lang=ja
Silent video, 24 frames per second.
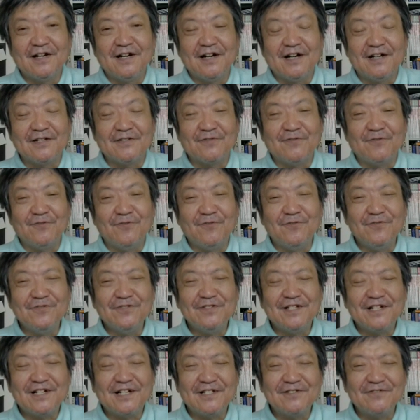あの大
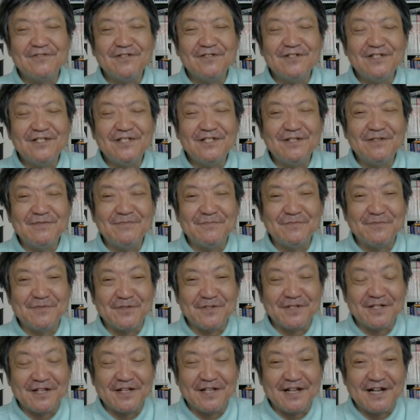阪の維新
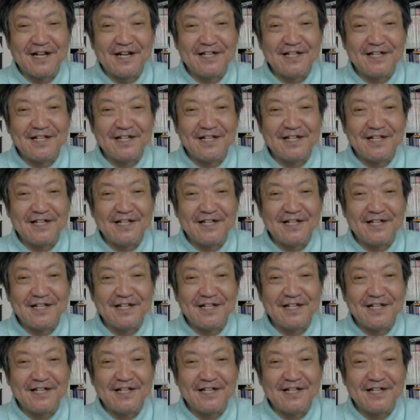もね、